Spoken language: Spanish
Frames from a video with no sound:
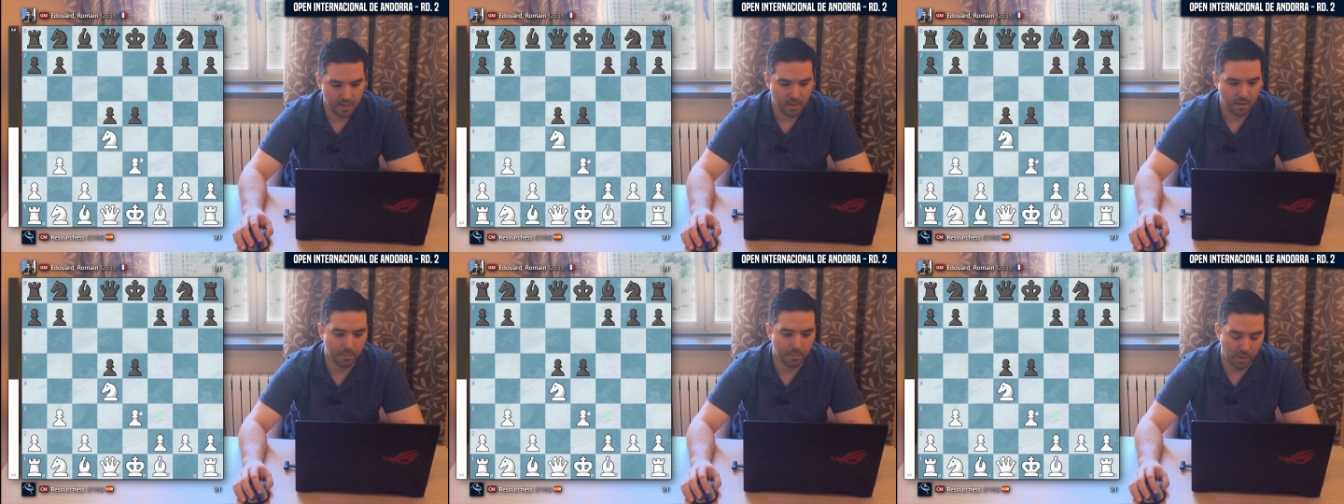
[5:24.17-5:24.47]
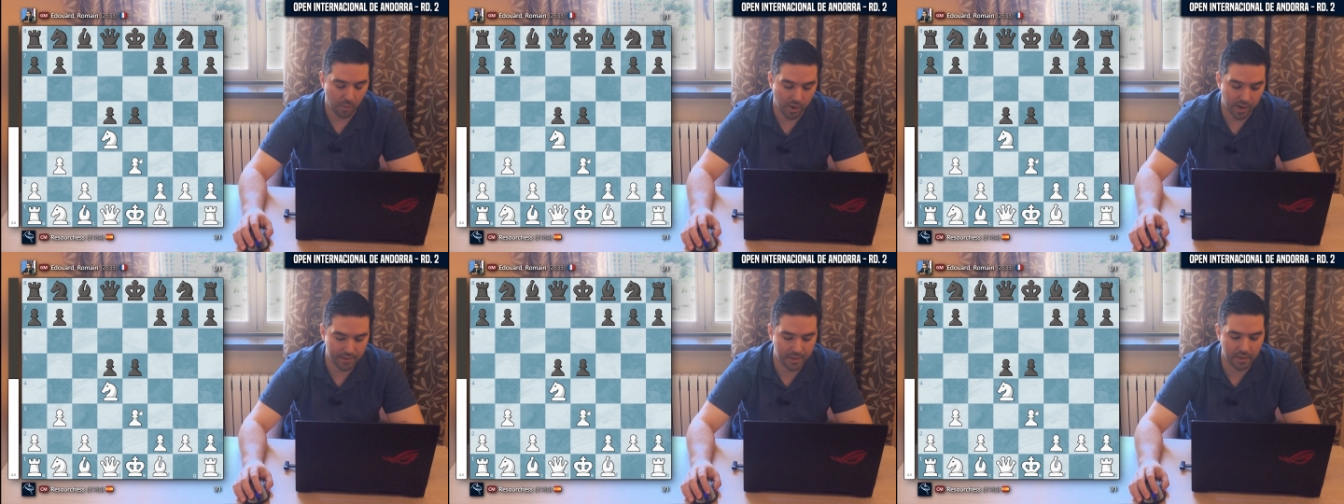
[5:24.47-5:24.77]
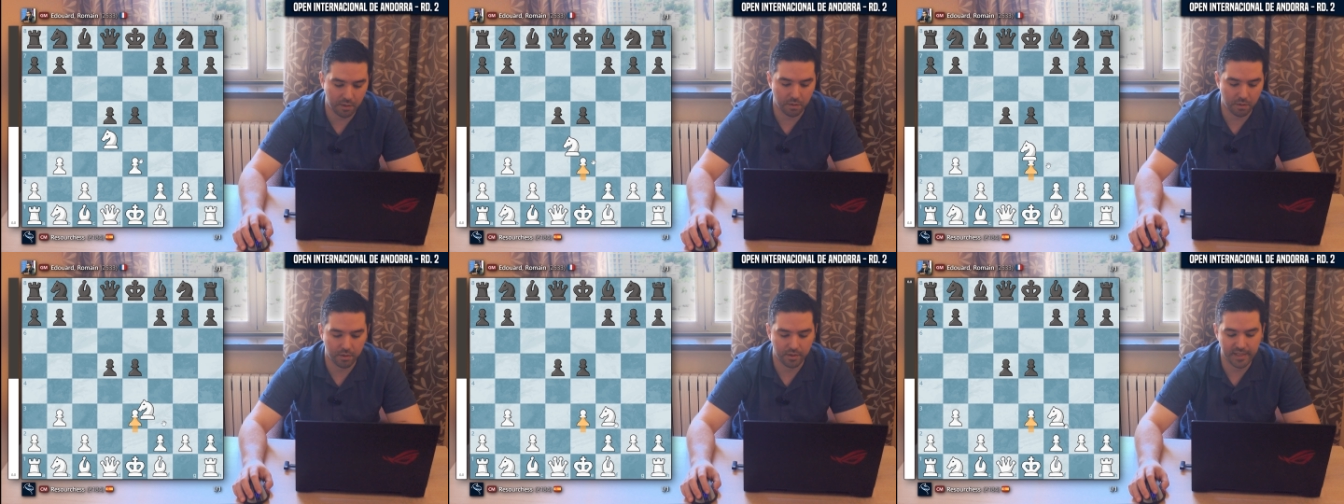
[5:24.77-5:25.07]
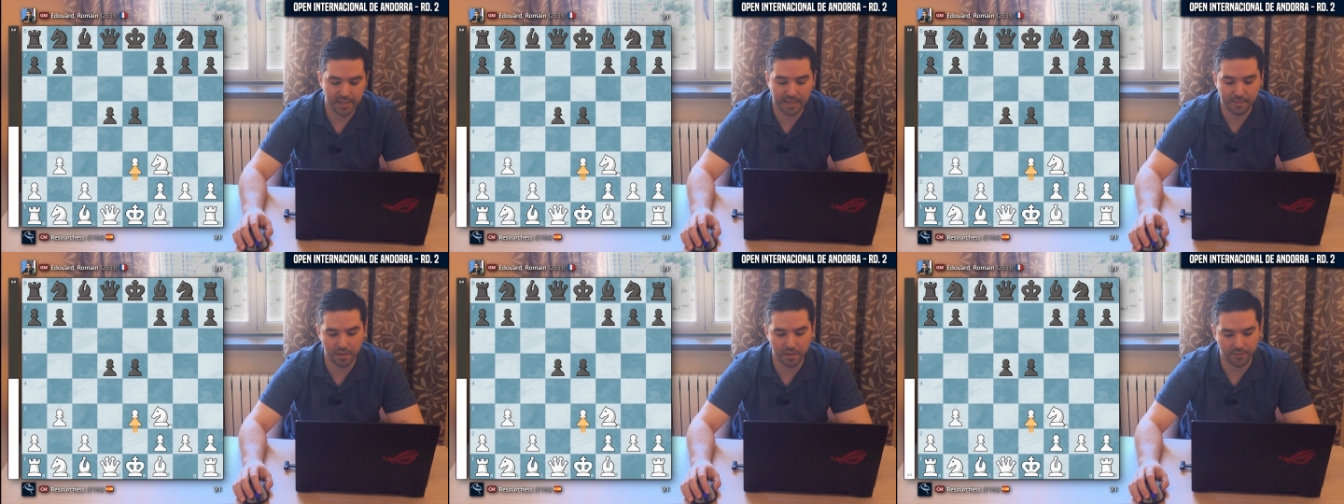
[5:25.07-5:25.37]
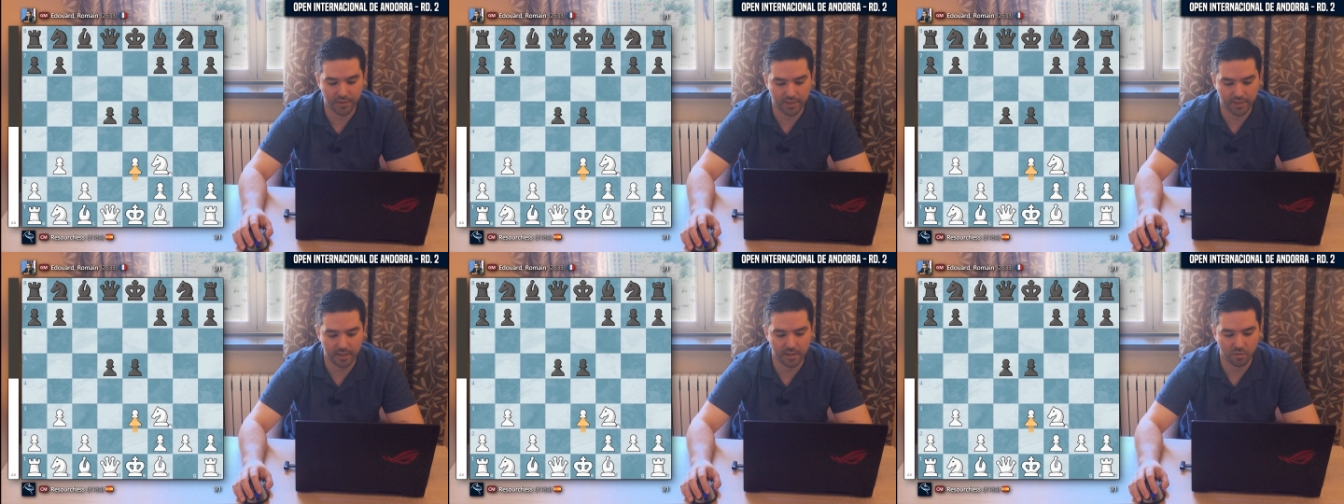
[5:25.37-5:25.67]
Me juega E5 y a
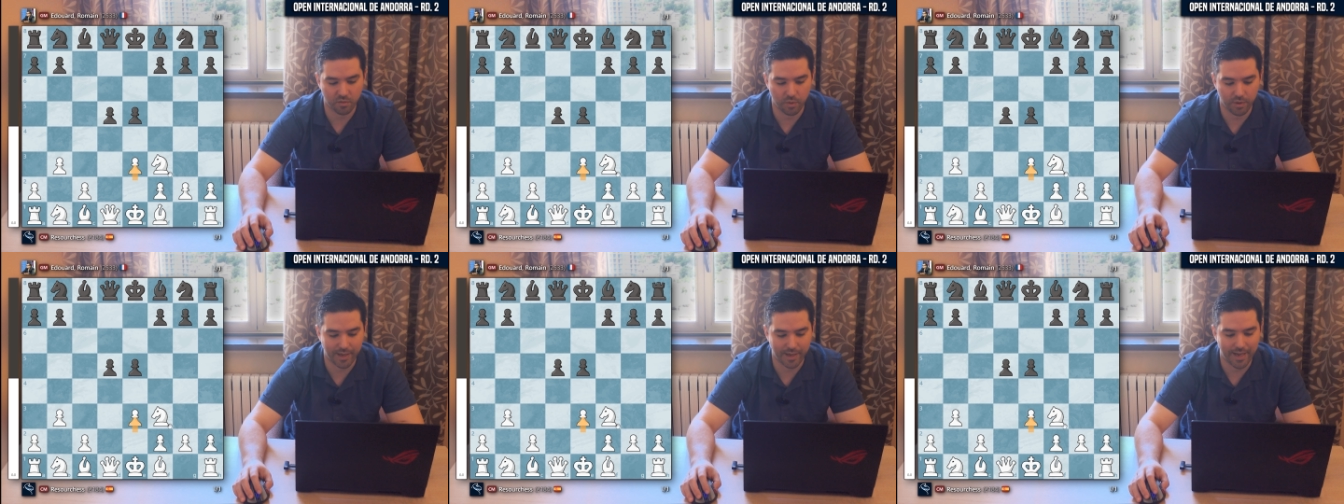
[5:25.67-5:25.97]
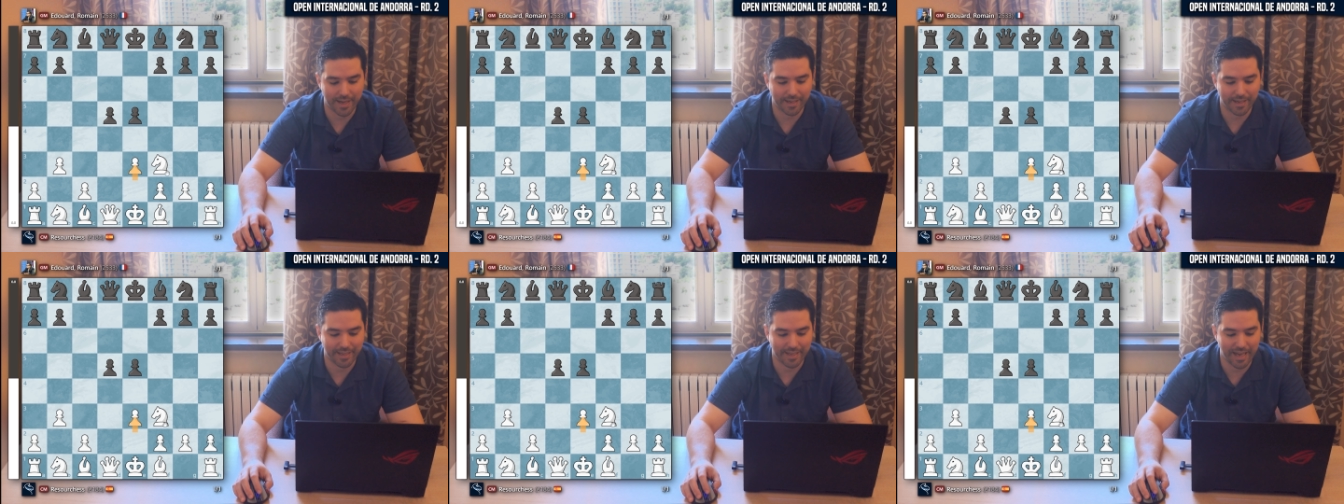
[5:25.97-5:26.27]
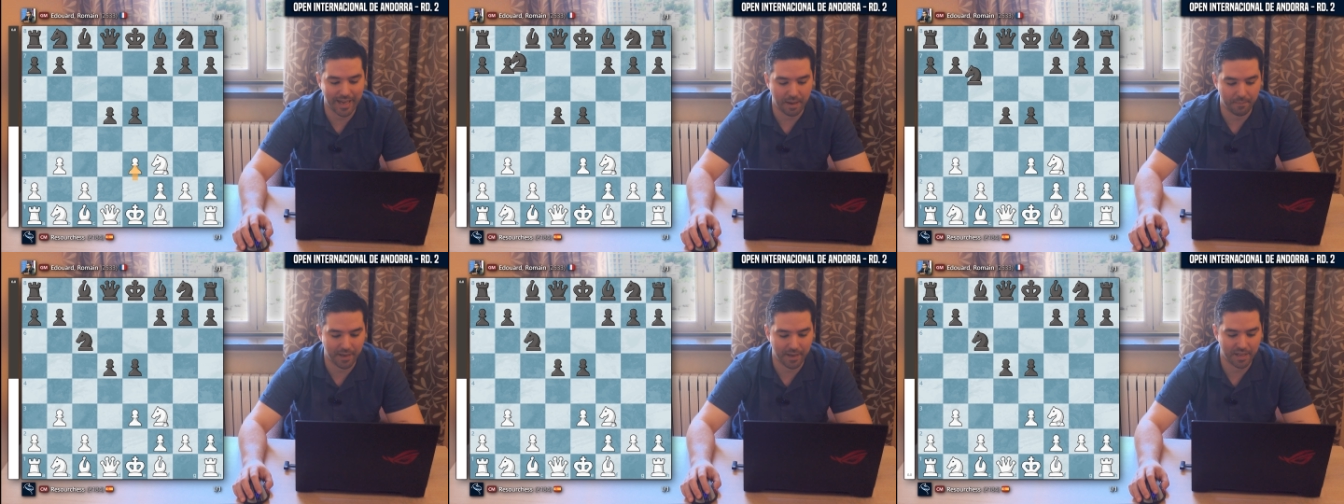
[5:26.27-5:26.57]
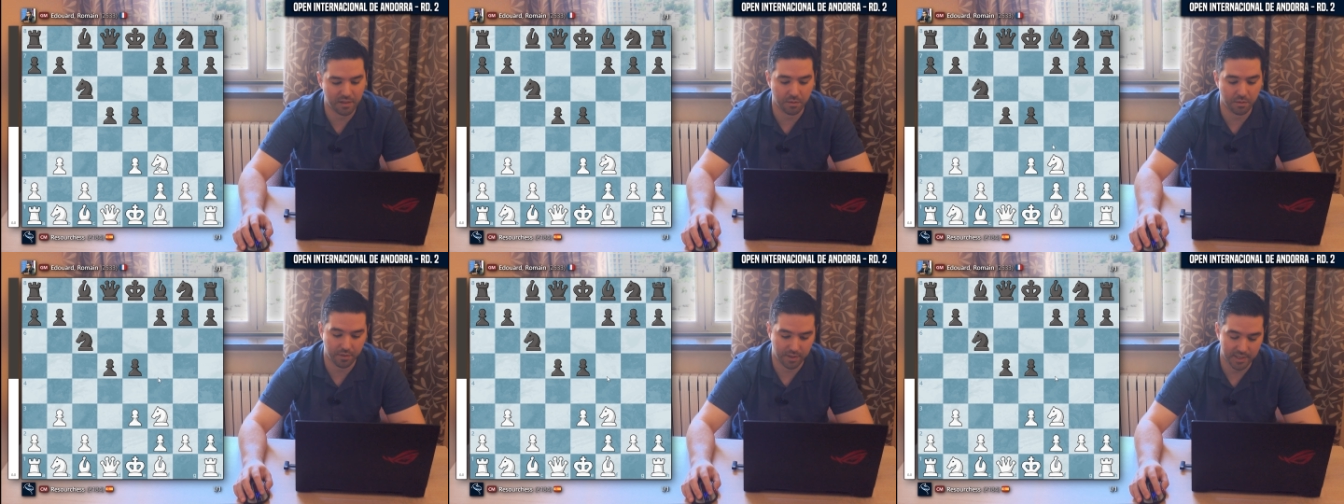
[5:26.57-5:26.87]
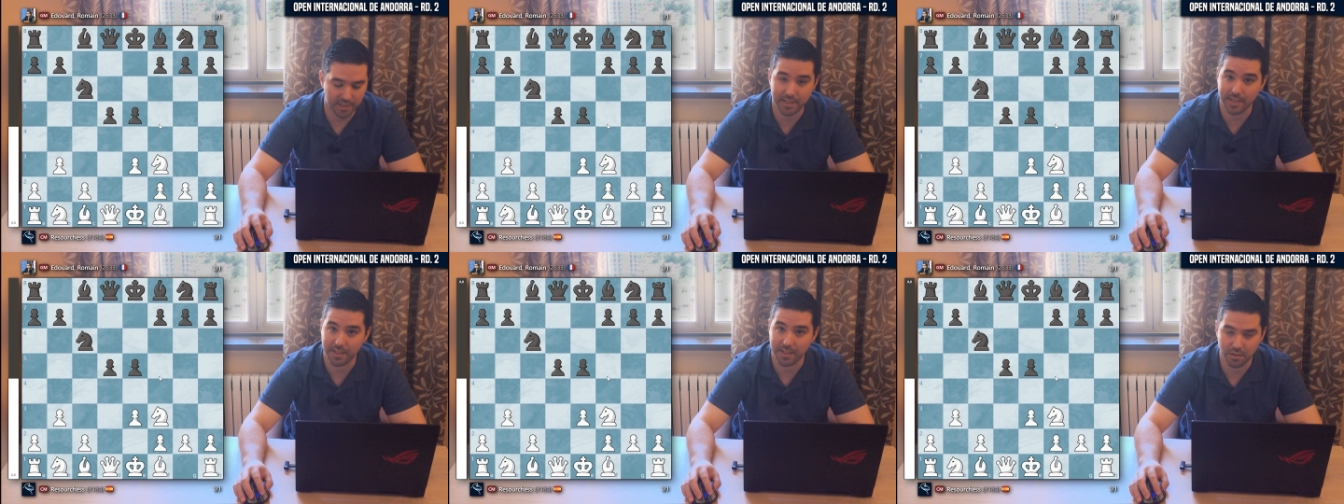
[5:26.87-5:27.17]
caballo F3 juega caballo
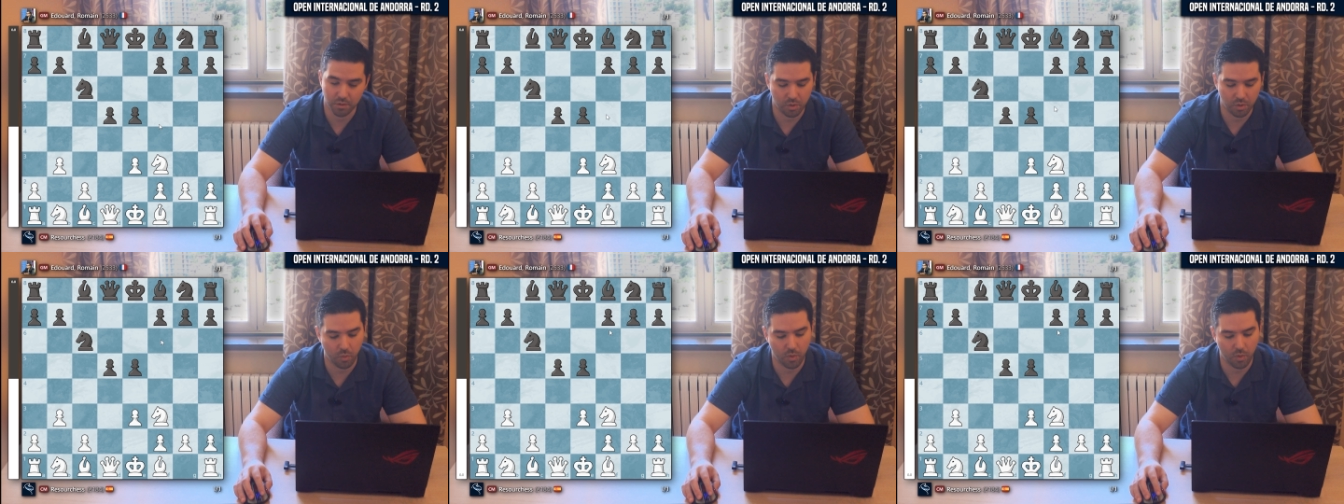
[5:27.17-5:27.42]
C6,